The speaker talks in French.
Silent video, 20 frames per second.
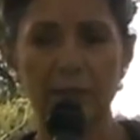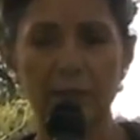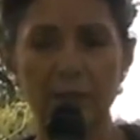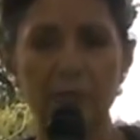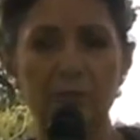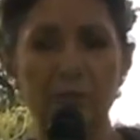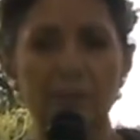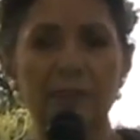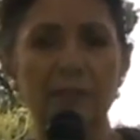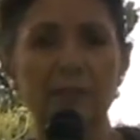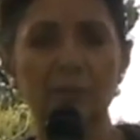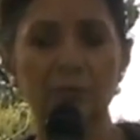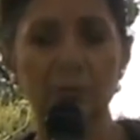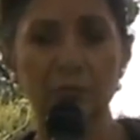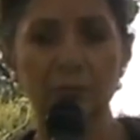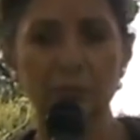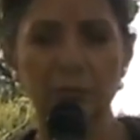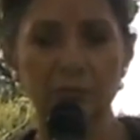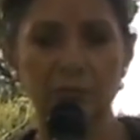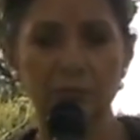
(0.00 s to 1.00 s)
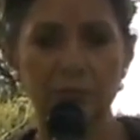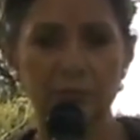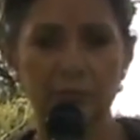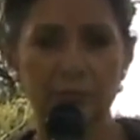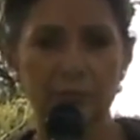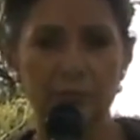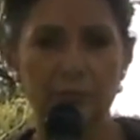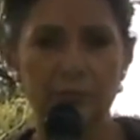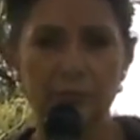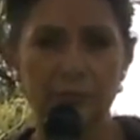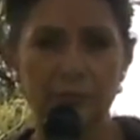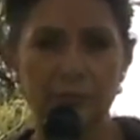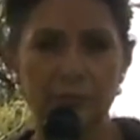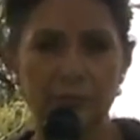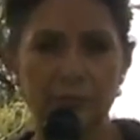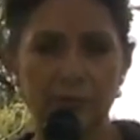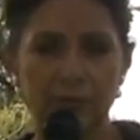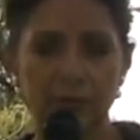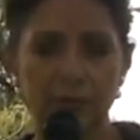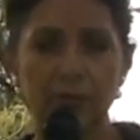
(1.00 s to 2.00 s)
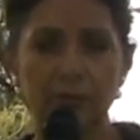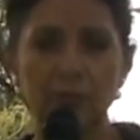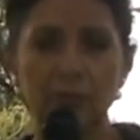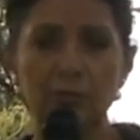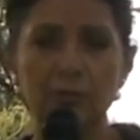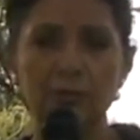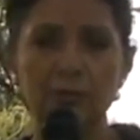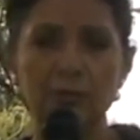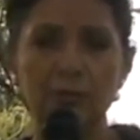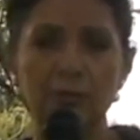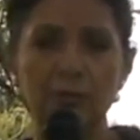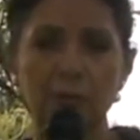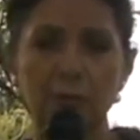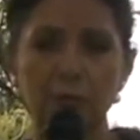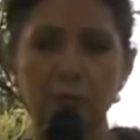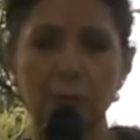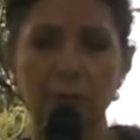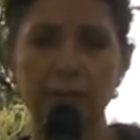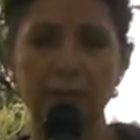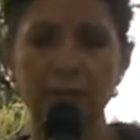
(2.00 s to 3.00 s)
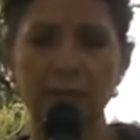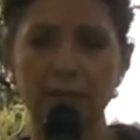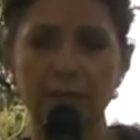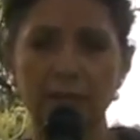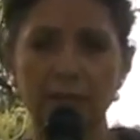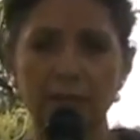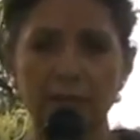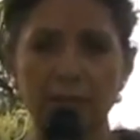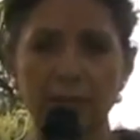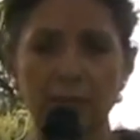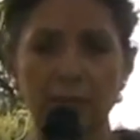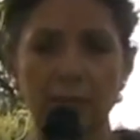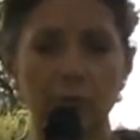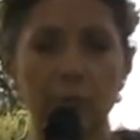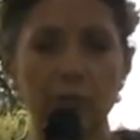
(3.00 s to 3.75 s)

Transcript: besoin d'être entendu. Être entendu, ça veut dire compris et qu'on lui